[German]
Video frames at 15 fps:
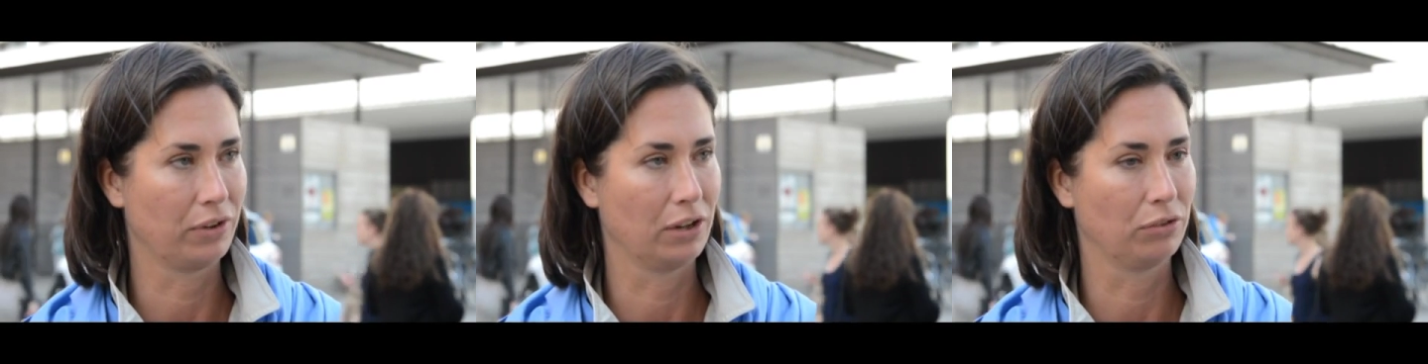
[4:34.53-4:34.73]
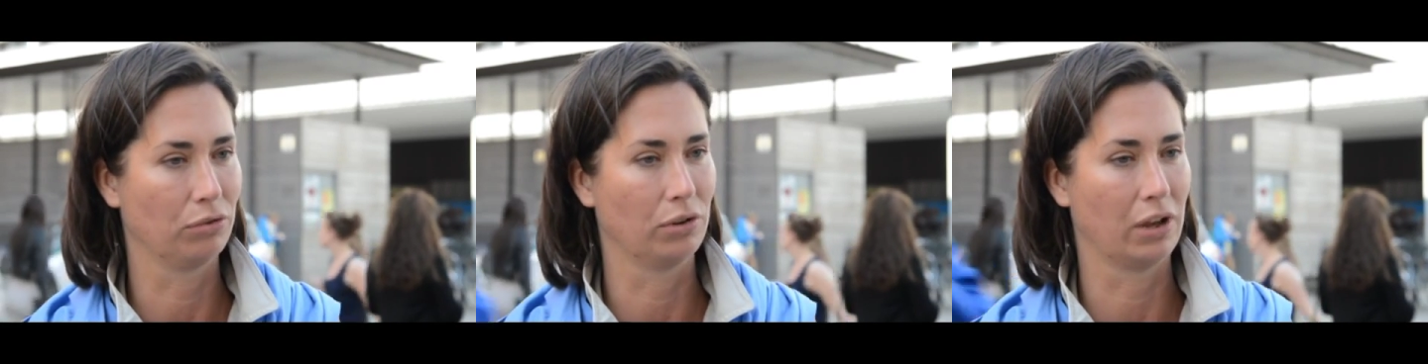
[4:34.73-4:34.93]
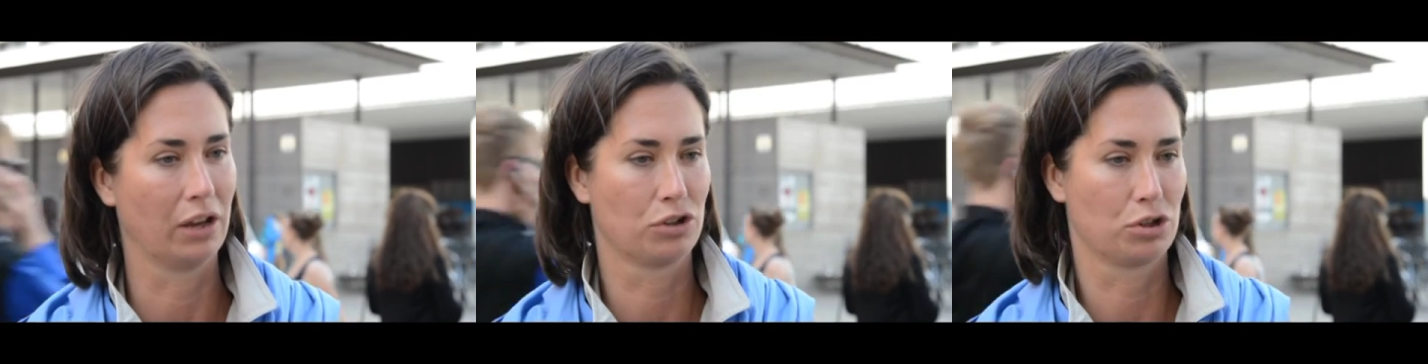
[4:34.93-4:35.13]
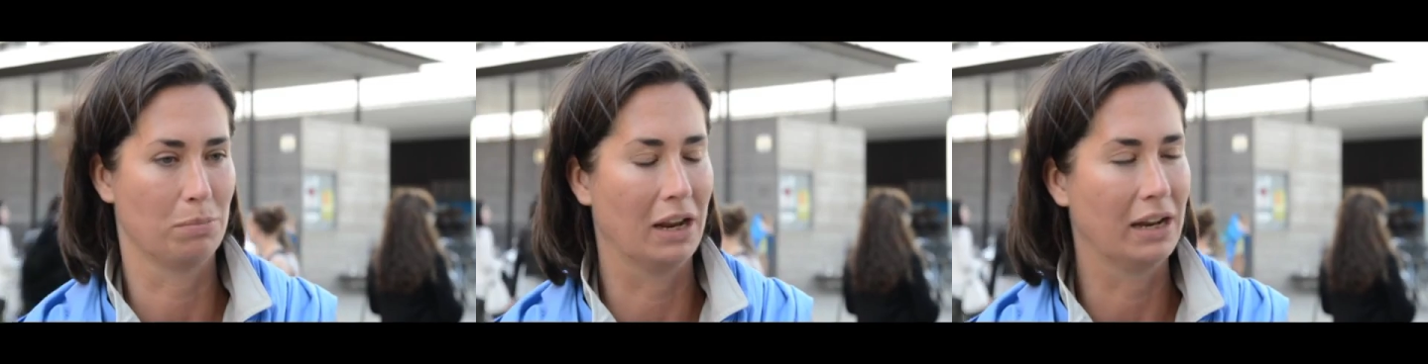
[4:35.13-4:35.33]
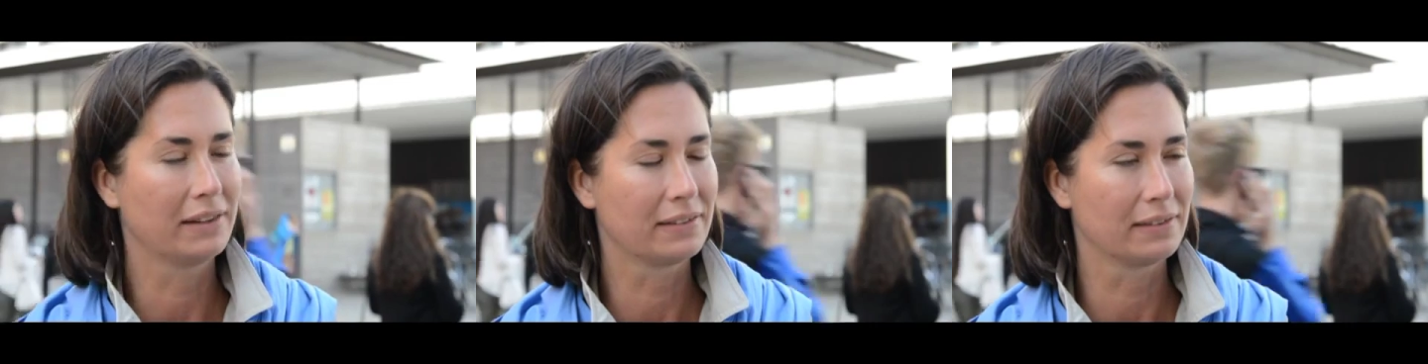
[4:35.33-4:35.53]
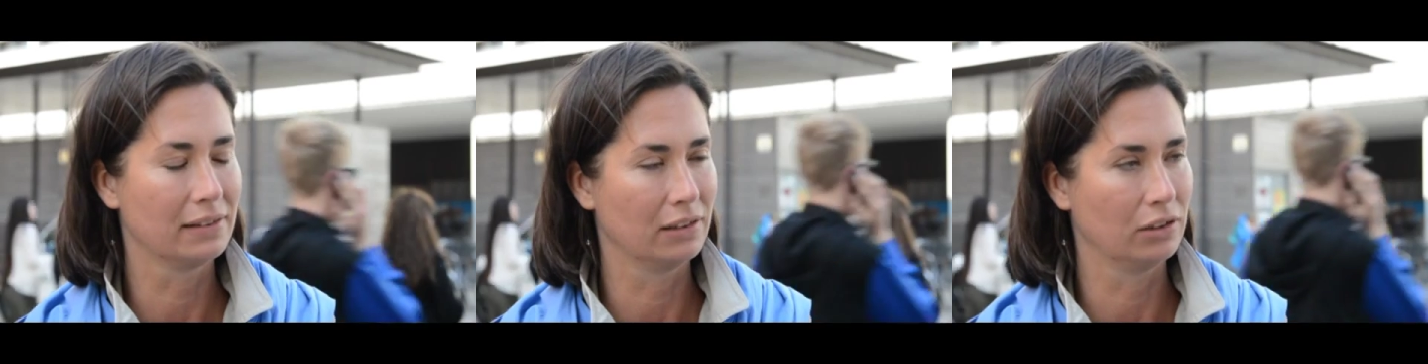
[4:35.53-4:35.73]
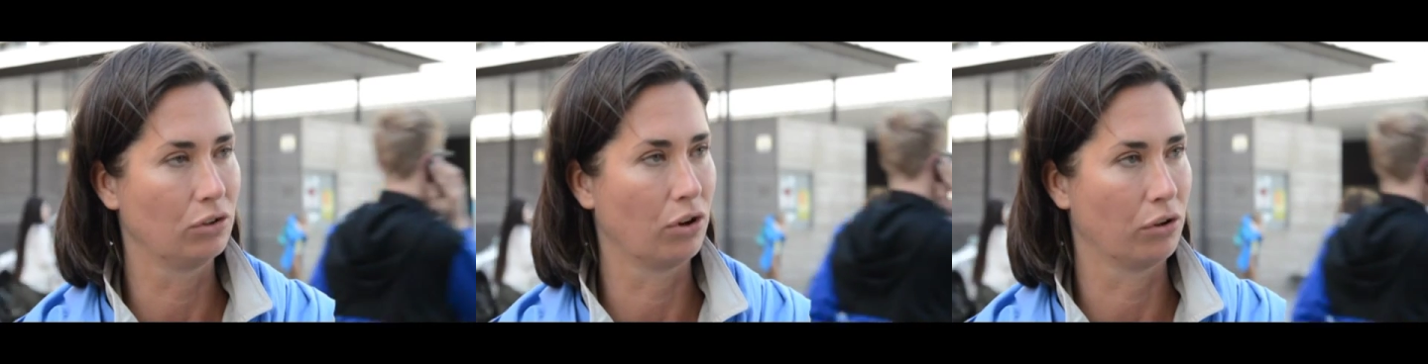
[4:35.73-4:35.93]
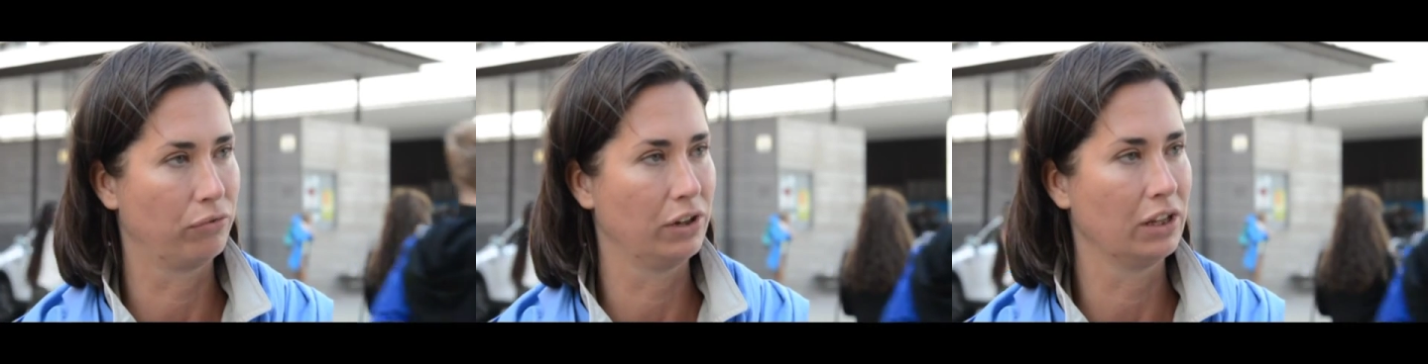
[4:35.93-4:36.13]
also Schmelzen, die
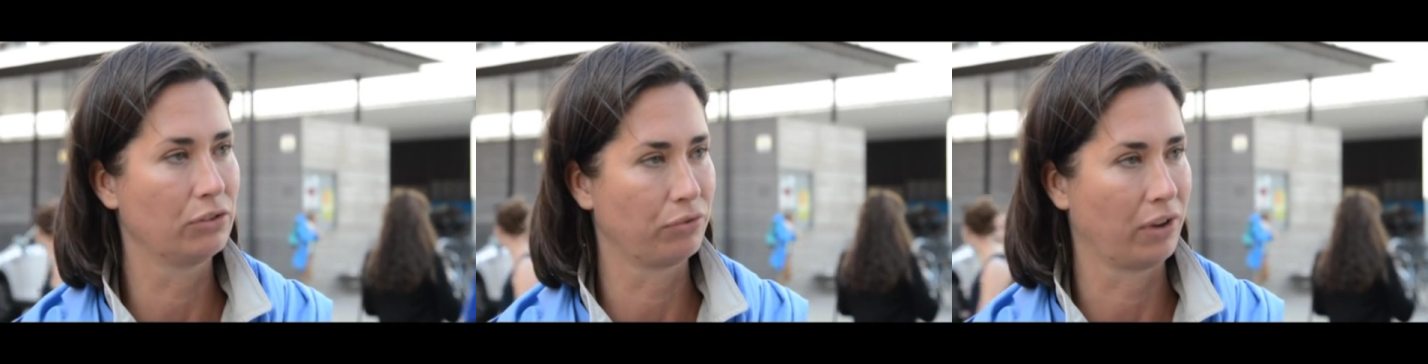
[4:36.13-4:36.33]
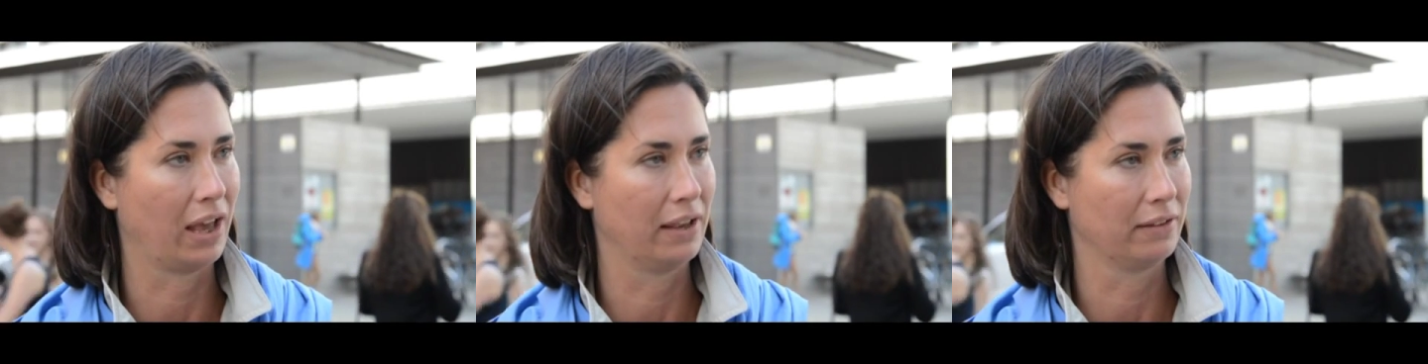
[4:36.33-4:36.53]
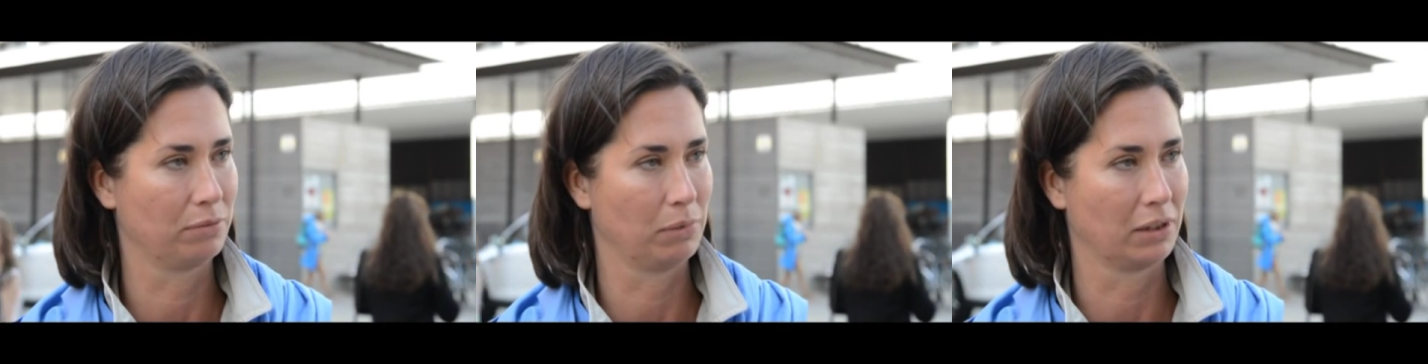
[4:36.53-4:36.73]
konfliktfreies